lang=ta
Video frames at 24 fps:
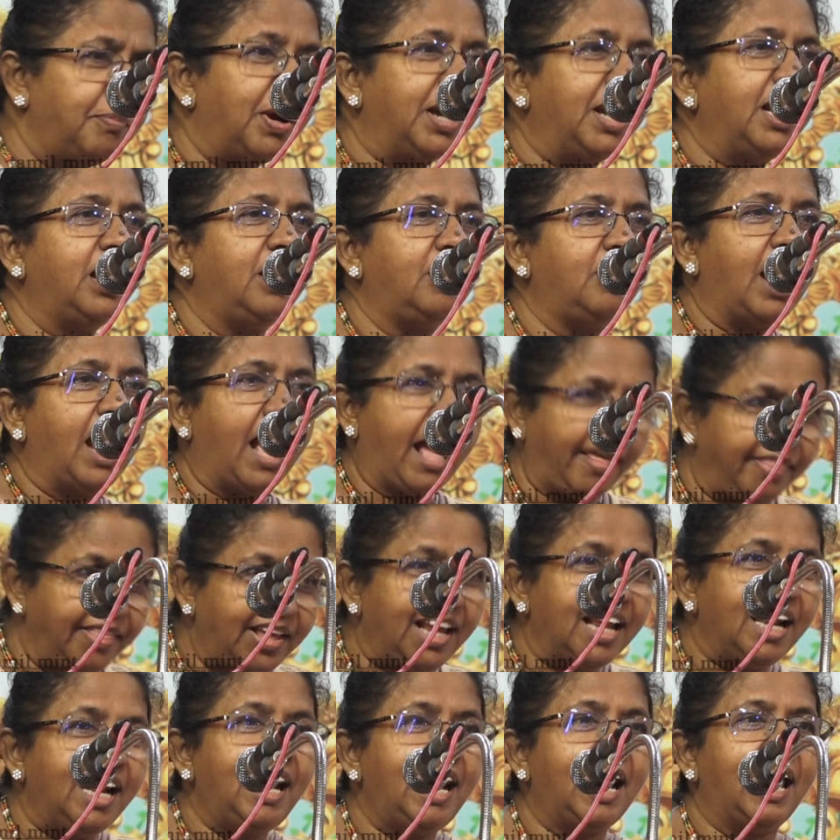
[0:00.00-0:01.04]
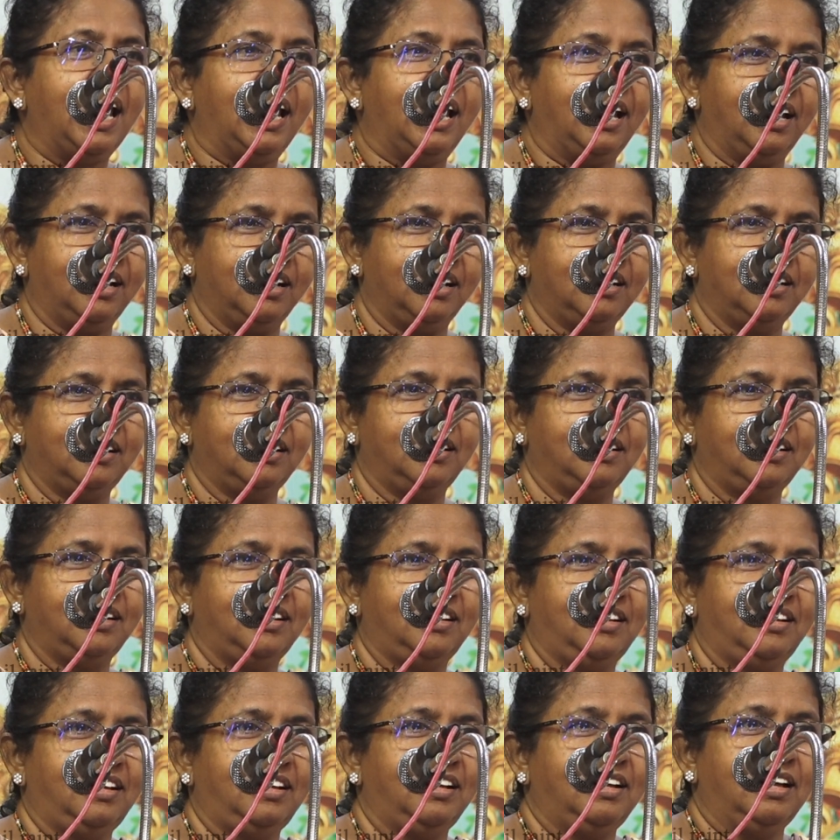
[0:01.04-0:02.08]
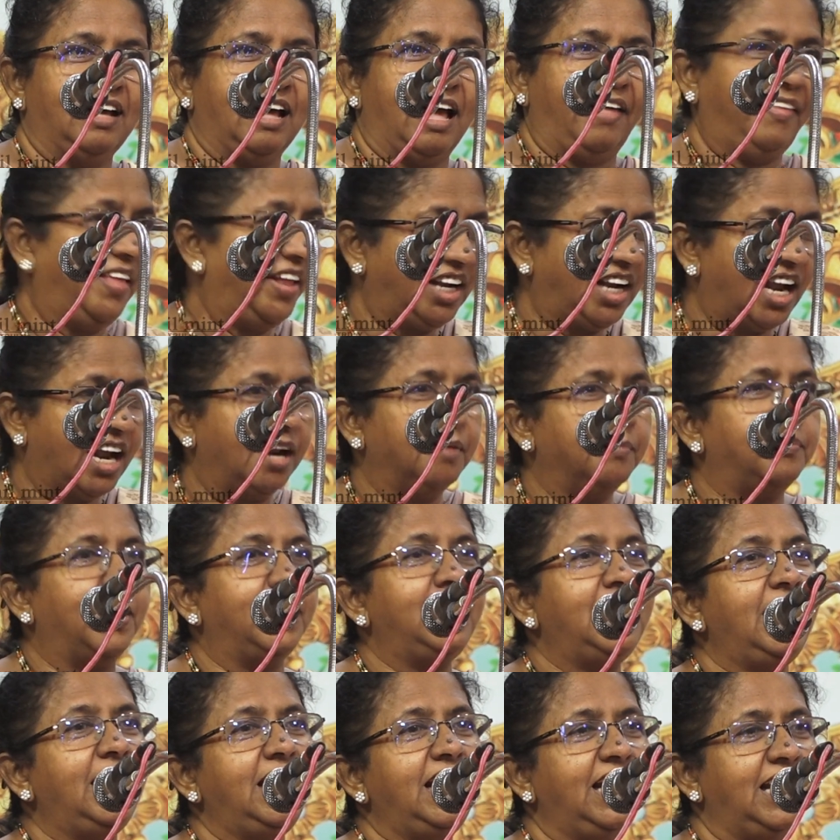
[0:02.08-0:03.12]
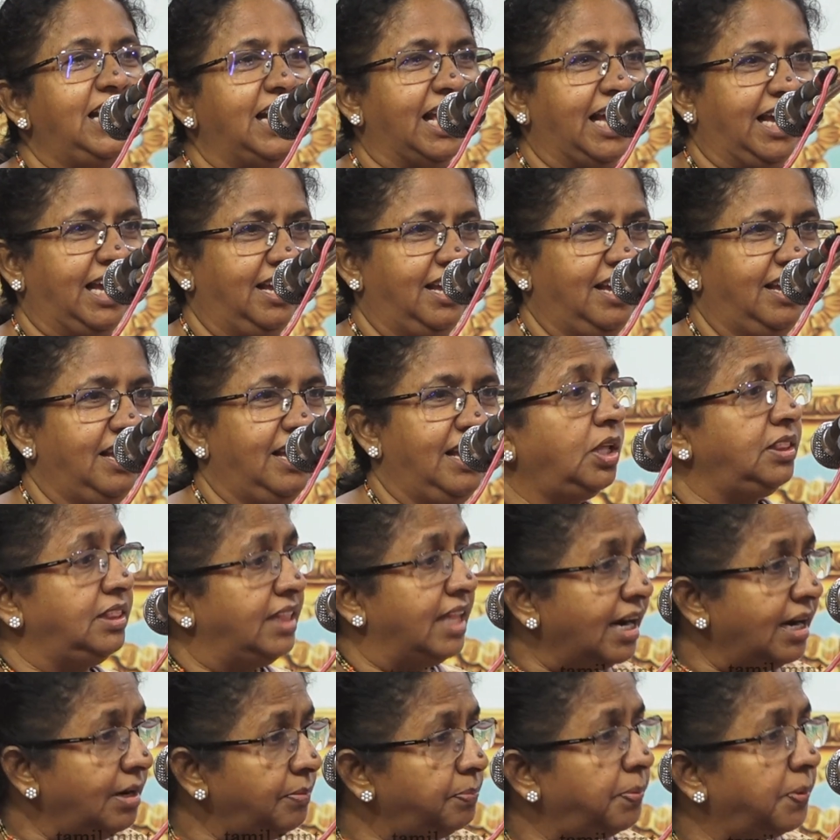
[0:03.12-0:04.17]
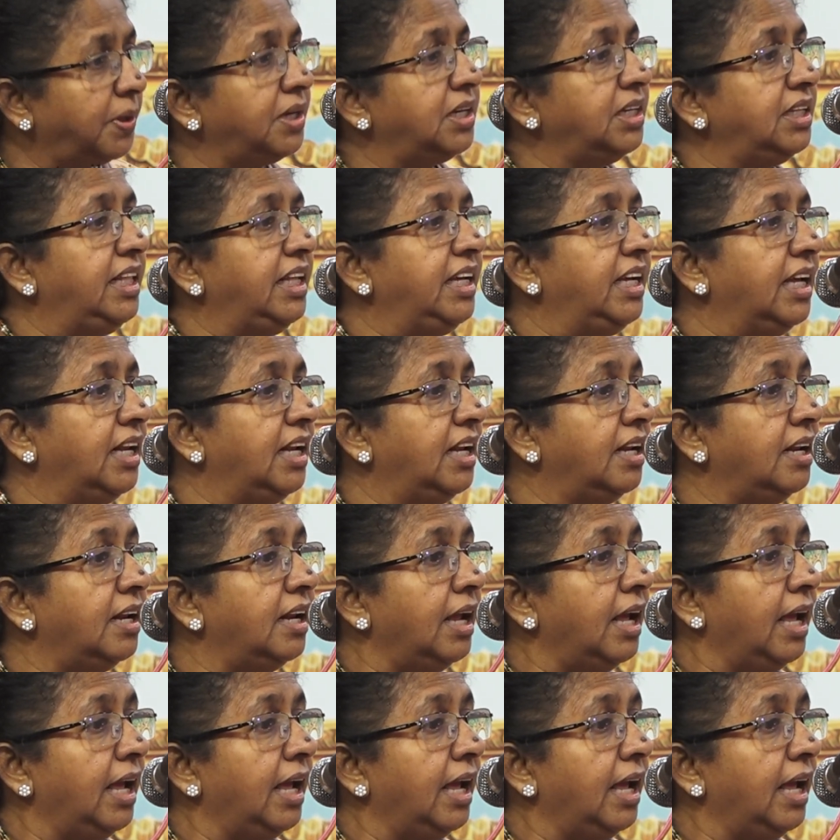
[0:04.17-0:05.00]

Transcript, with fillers: மன்னர் அது இல்லை அதற்கான பதில் இல்லை தென்பகுதியில்